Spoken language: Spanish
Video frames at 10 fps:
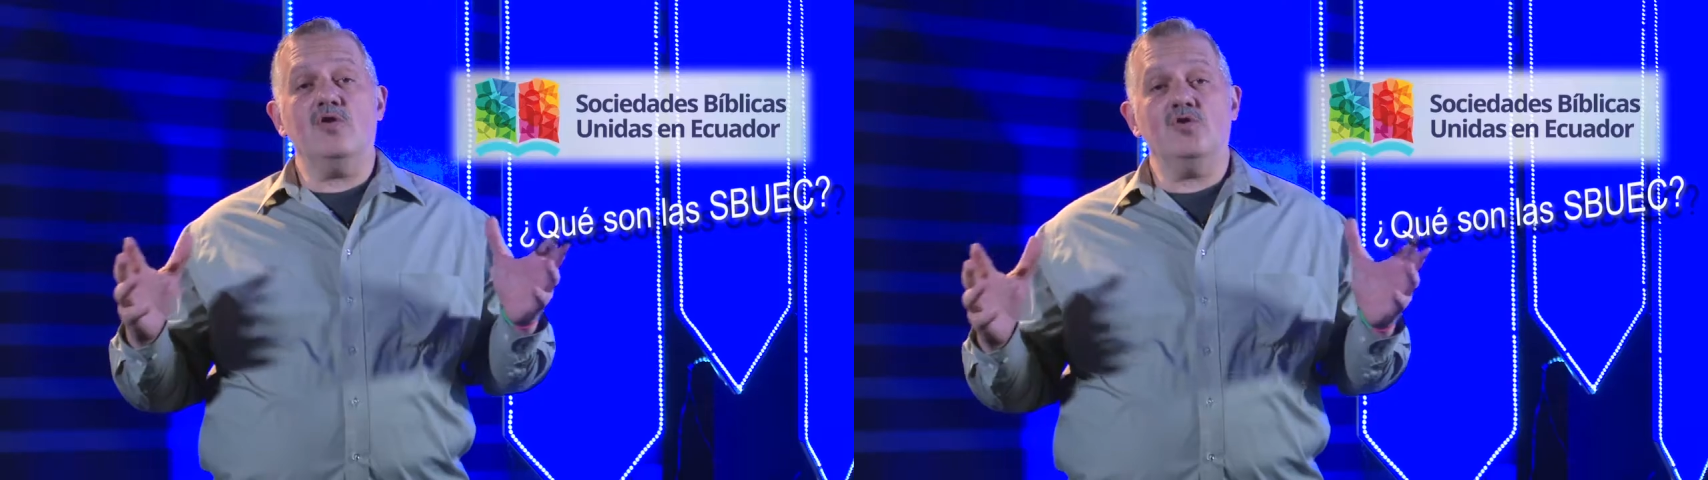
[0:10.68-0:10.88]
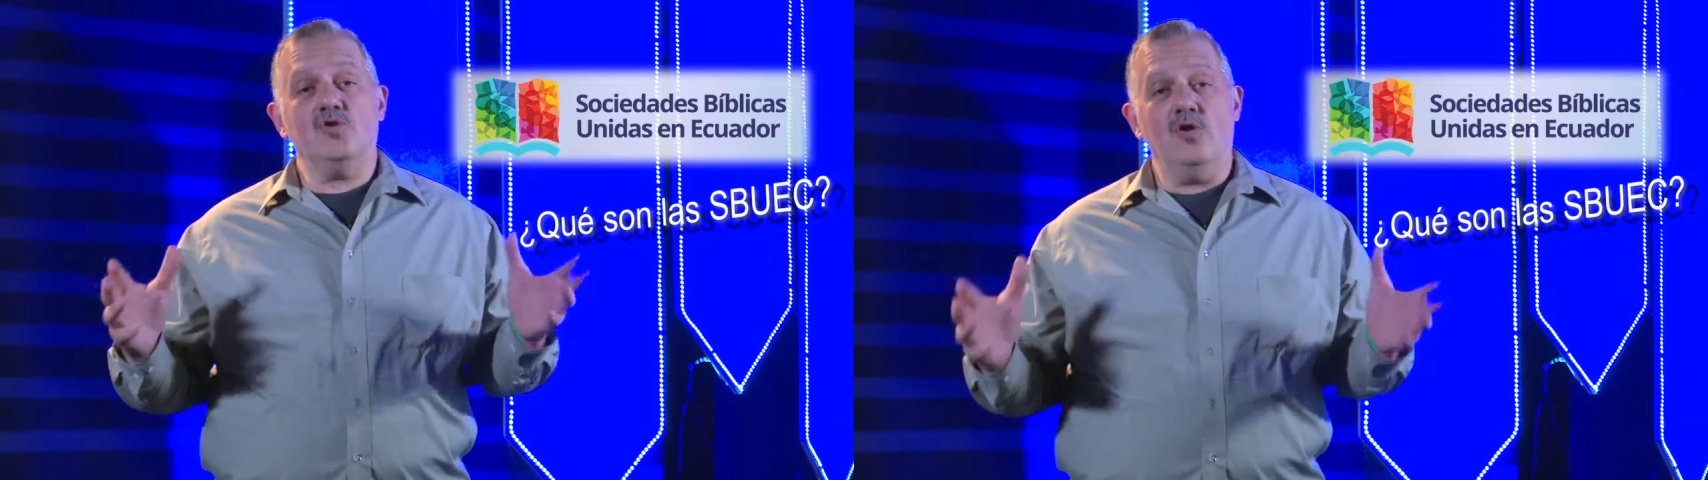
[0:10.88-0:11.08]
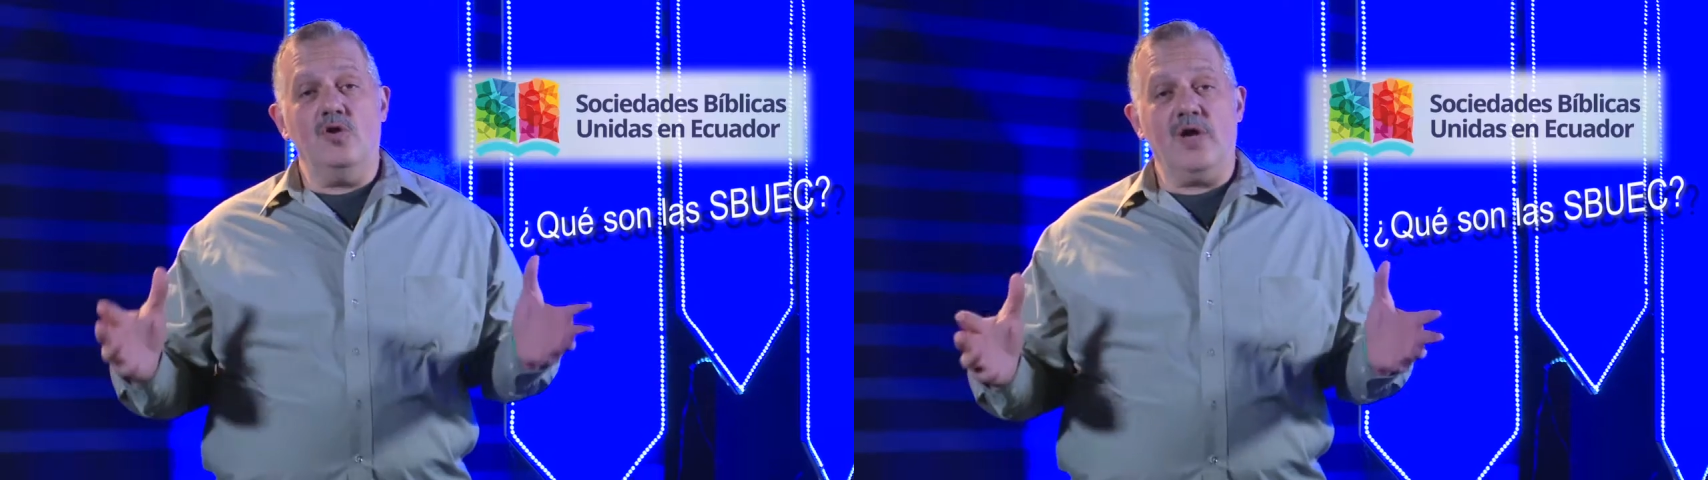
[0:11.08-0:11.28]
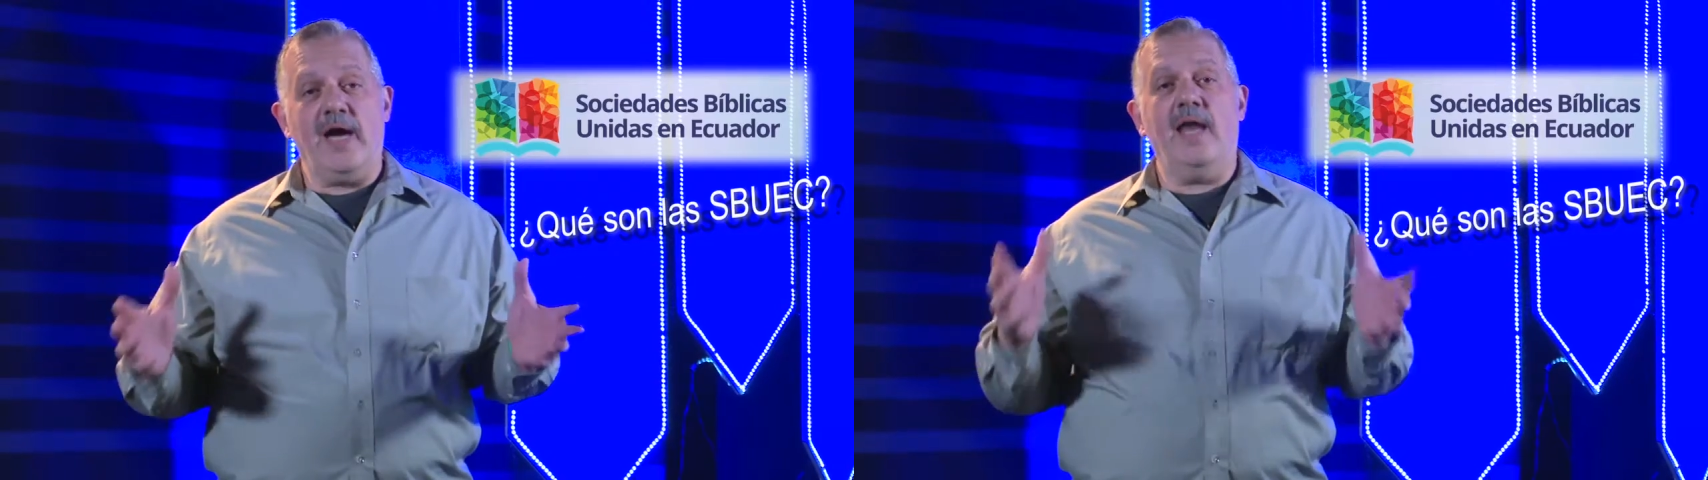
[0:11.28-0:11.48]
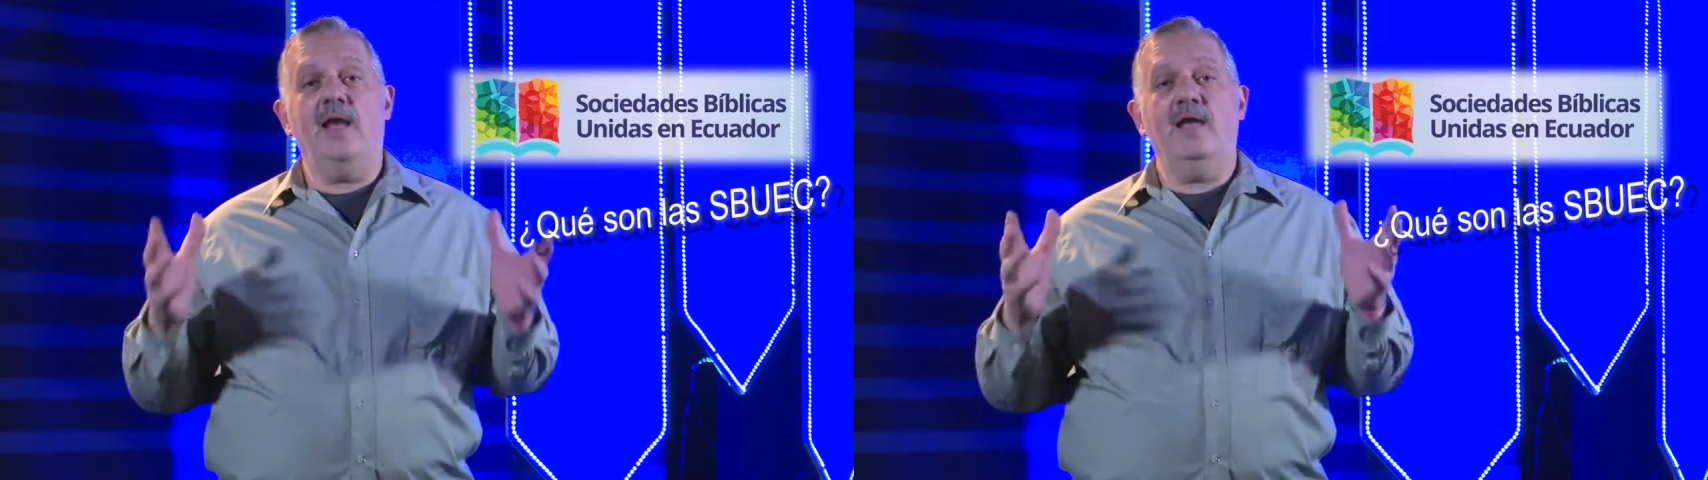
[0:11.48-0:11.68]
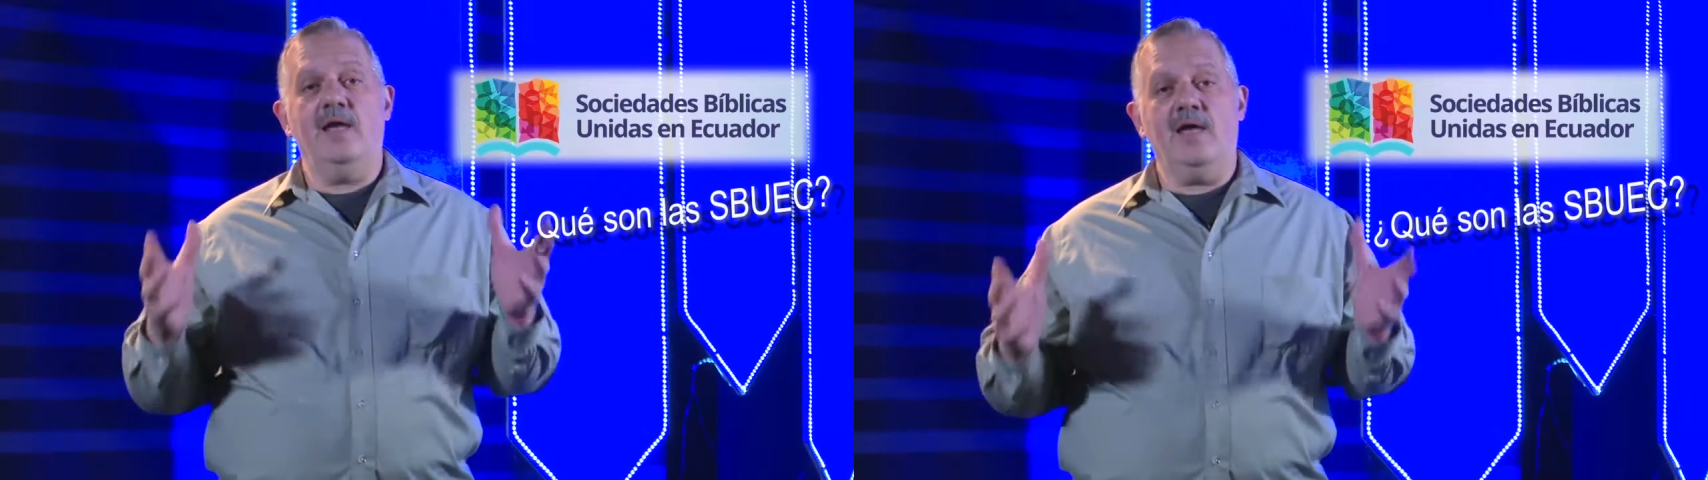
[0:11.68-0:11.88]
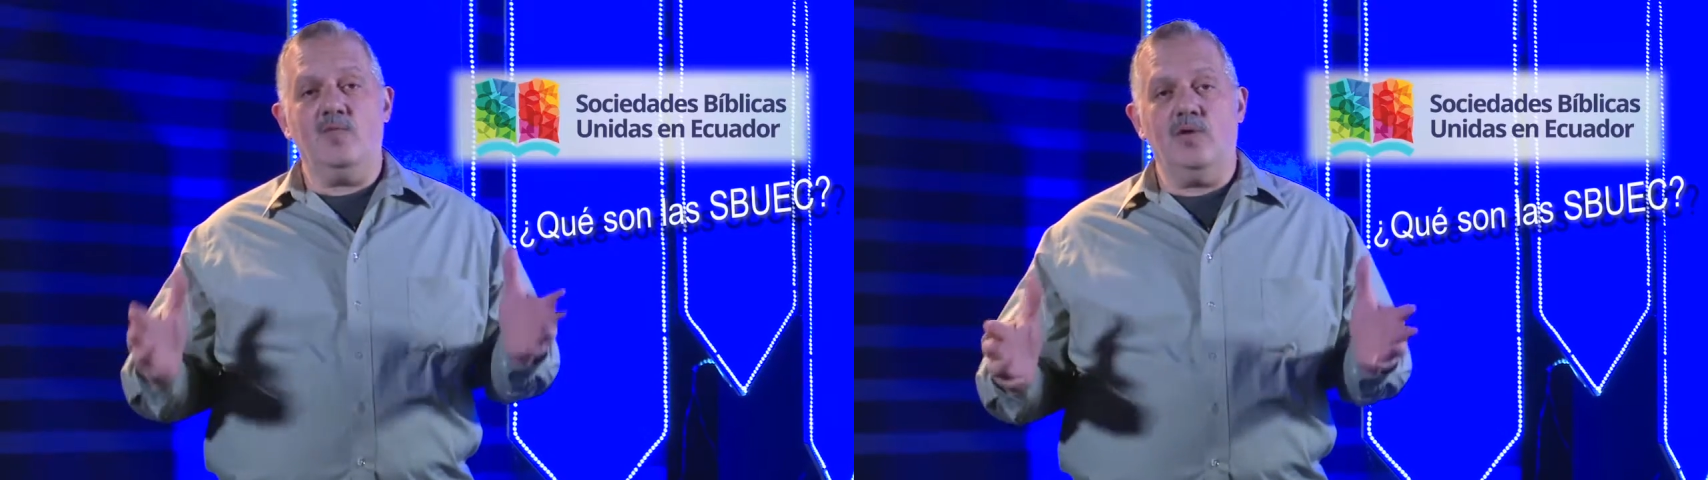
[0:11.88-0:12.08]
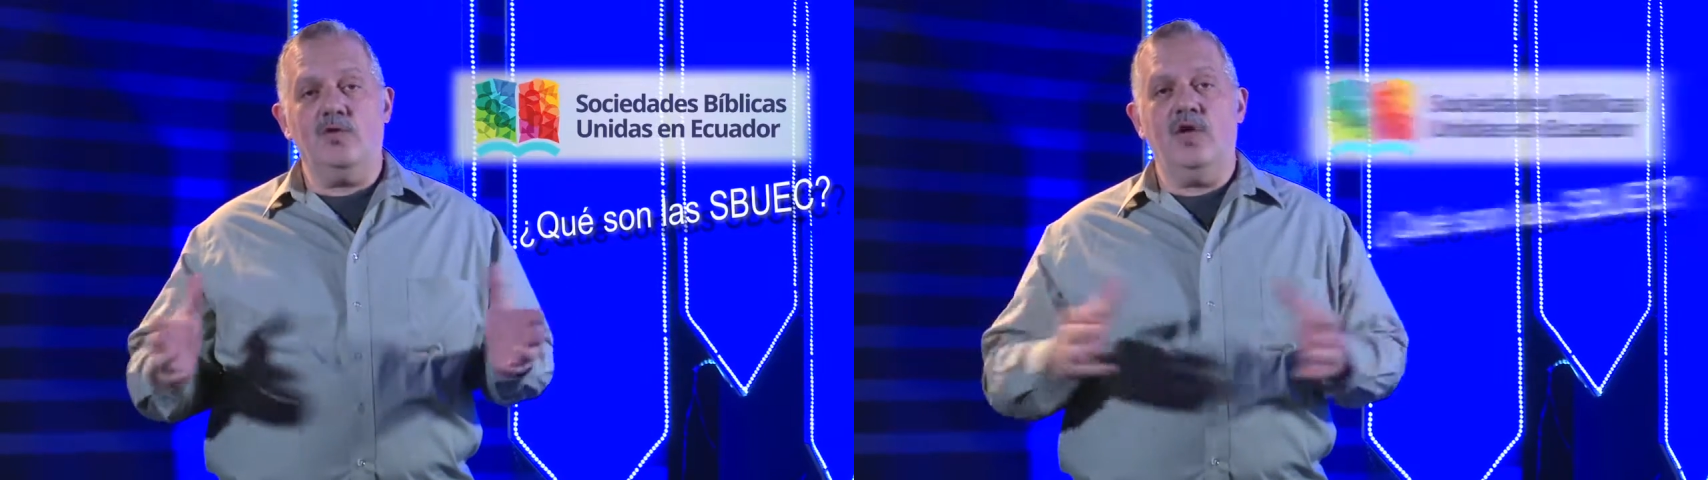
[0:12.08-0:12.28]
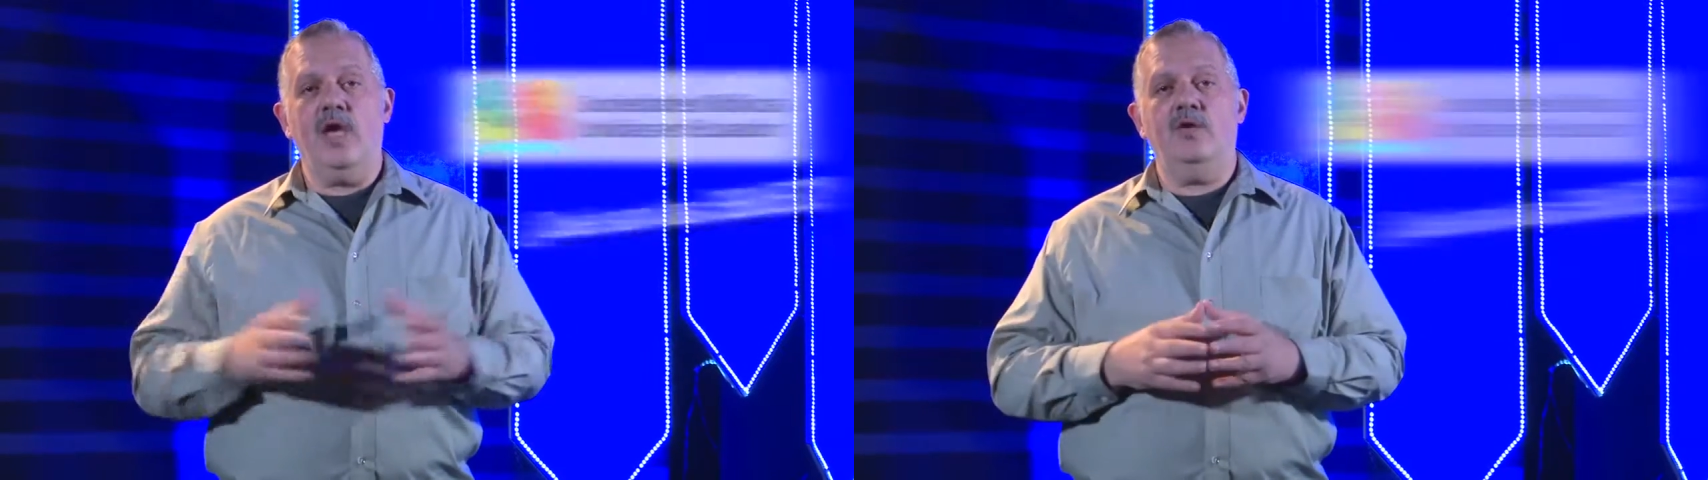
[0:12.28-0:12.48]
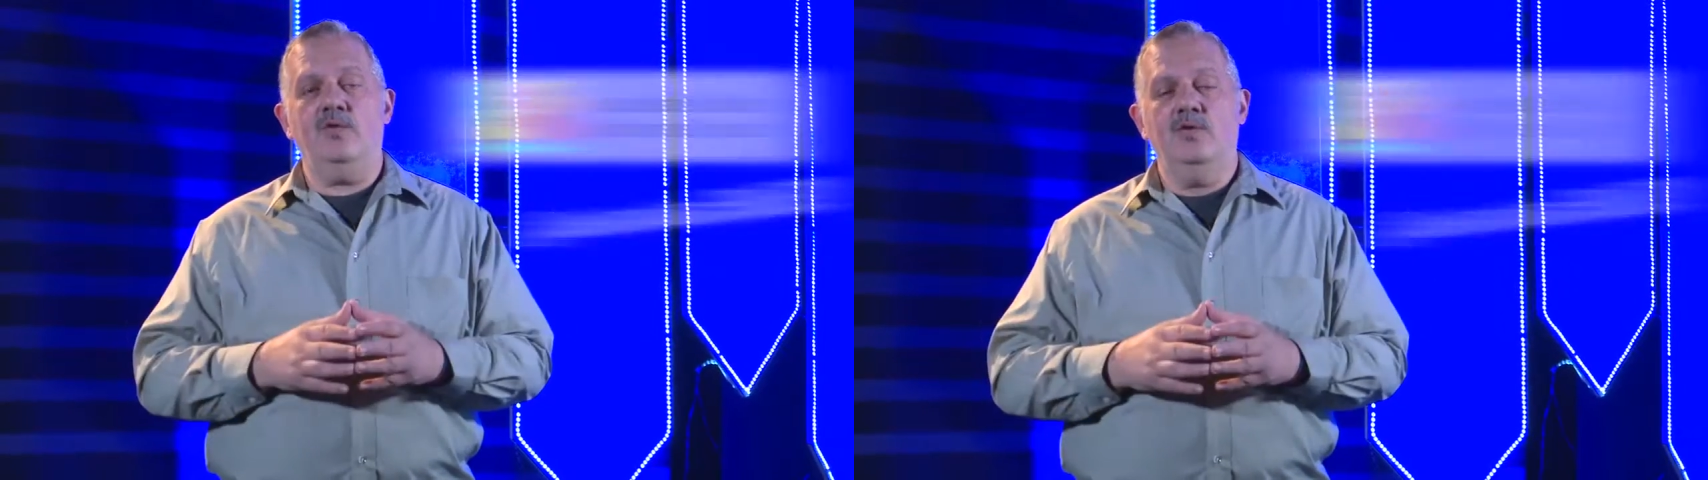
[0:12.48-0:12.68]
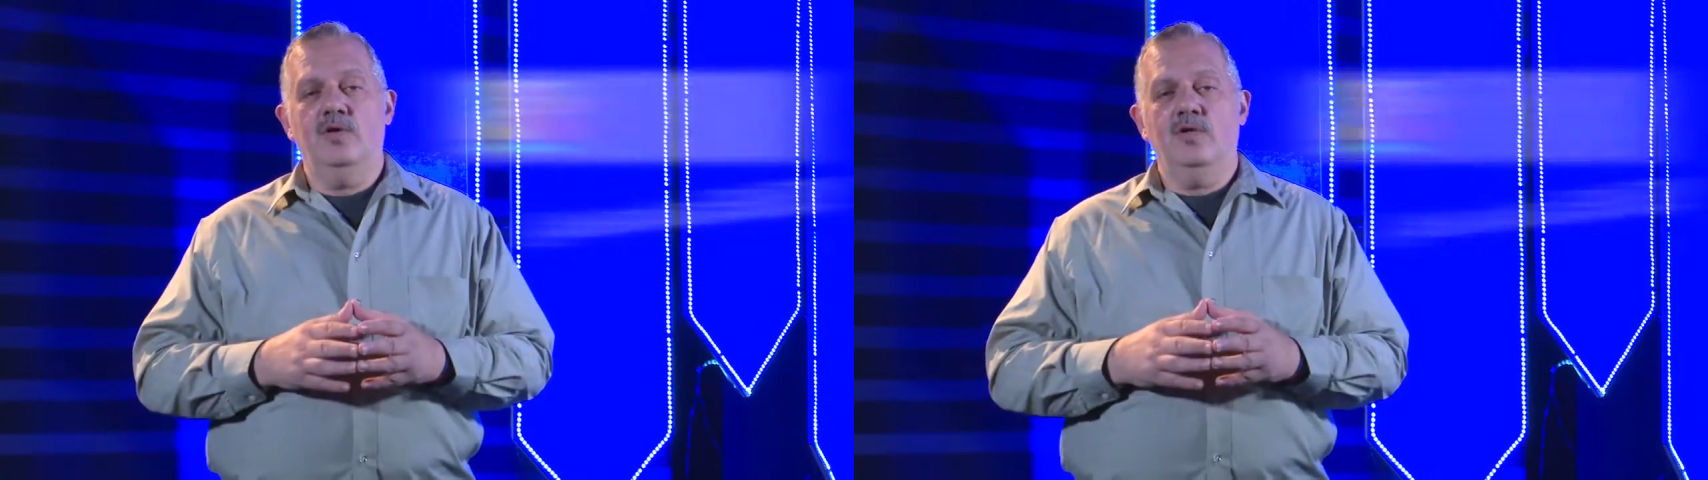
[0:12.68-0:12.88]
rostro local ecuatoriano